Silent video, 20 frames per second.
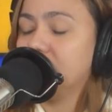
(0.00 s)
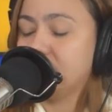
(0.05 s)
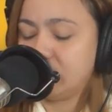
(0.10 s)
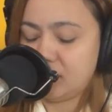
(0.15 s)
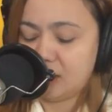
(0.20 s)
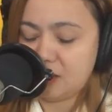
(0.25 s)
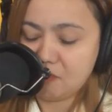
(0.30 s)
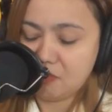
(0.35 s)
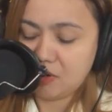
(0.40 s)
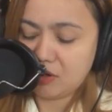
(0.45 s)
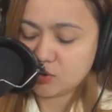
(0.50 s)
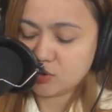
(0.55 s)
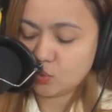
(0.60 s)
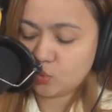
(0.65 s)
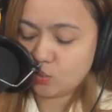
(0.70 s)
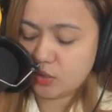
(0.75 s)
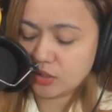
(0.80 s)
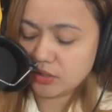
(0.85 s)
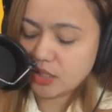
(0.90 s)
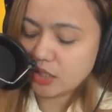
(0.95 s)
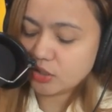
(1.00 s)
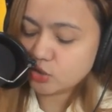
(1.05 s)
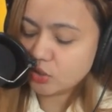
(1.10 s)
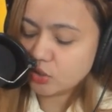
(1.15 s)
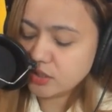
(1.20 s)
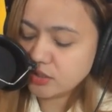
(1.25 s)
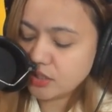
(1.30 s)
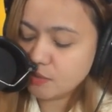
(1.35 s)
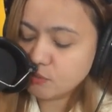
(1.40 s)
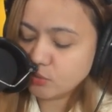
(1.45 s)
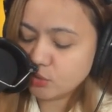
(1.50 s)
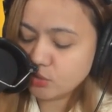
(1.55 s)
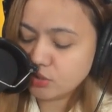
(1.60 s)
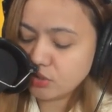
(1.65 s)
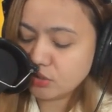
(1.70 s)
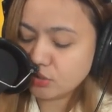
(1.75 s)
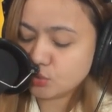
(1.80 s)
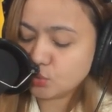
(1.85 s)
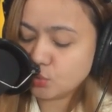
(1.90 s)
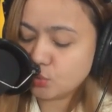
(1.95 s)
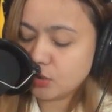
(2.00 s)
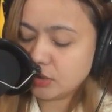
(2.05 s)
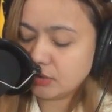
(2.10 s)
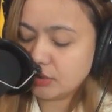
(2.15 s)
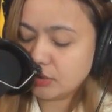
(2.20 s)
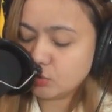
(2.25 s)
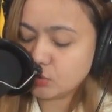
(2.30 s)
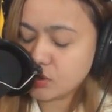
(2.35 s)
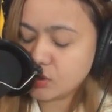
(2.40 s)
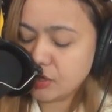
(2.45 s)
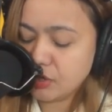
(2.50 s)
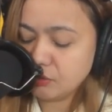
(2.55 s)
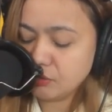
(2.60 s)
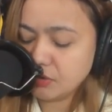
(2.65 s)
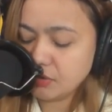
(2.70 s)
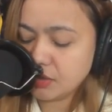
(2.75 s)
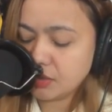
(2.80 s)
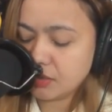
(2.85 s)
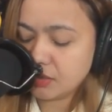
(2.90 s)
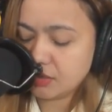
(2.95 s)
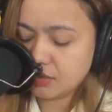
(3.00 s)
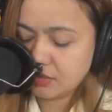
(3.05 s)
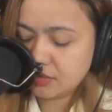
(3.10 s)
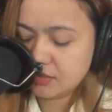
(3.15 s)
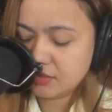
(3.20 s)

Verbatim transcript: Yung mga sugat. Actually, dami ko ng sugat dito sa ano eh.